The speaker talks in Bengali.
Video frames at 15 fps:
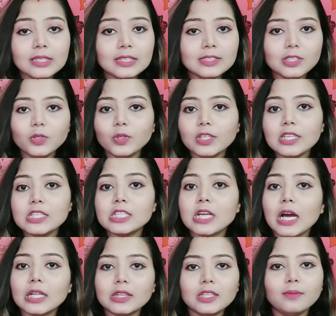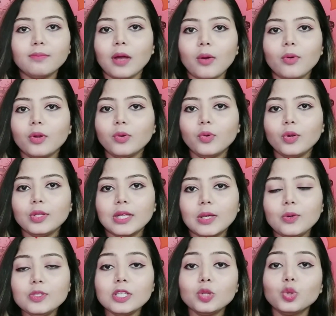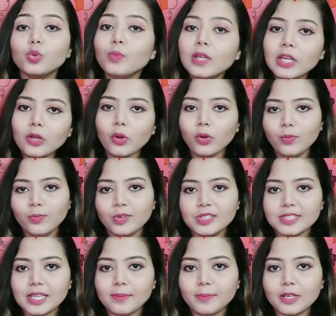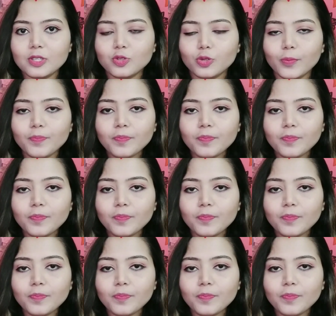কন্টিনিউটাকে সাত দিন ব্যবহার করে দেখো যে তুমি কীরকম রেজাল্ট পাচ্ছ